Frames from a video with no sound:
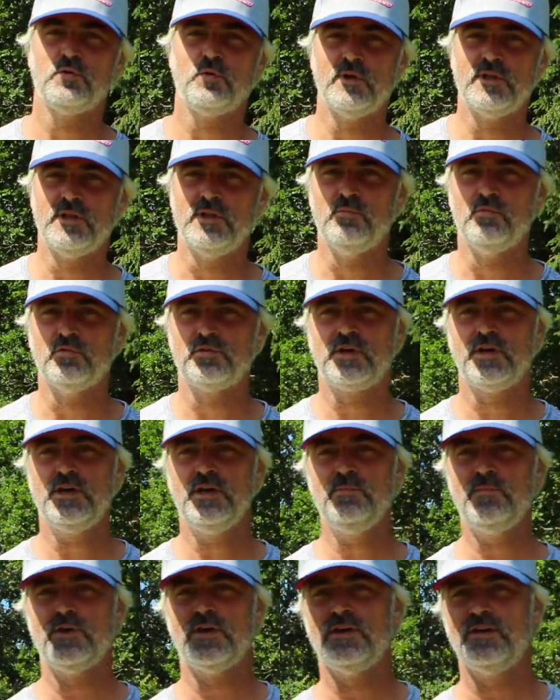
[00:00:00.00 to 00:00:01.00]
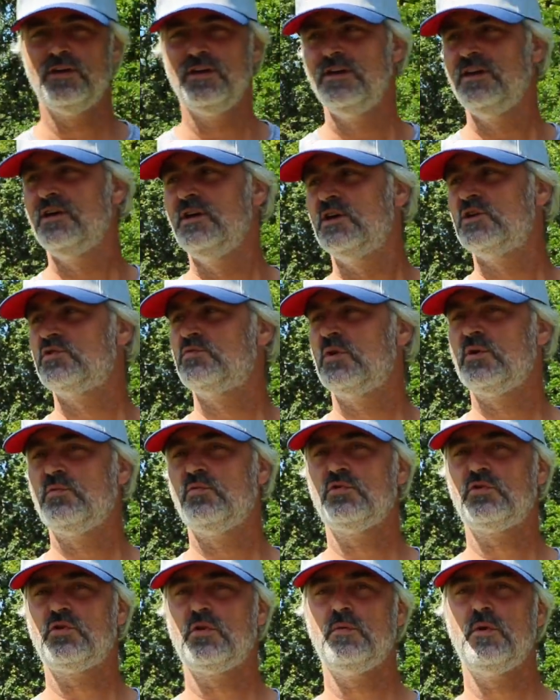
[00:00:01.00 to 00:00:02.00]
droit de les montrer, mais je vous les
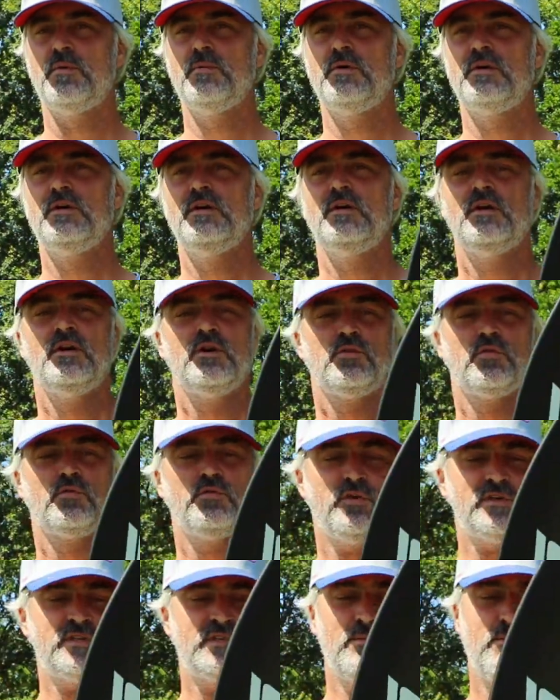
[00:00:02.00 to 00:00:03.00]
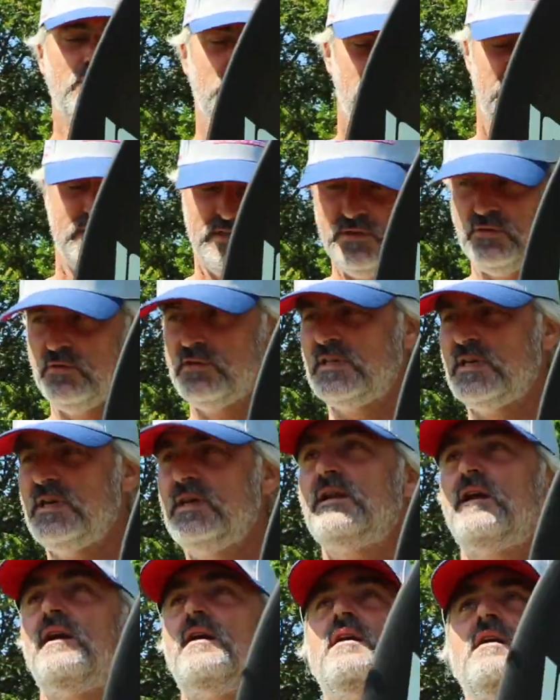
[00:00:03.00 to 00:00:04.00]
montre quand même. Donc forcément, ces deux
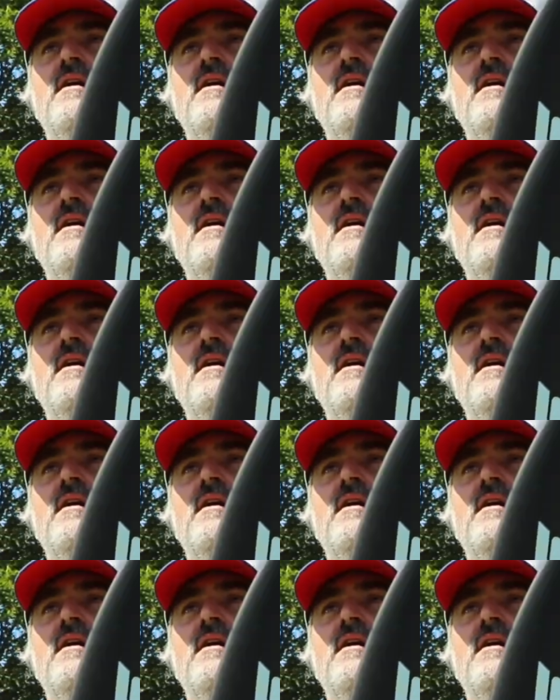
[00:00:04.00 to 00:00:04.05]
ailes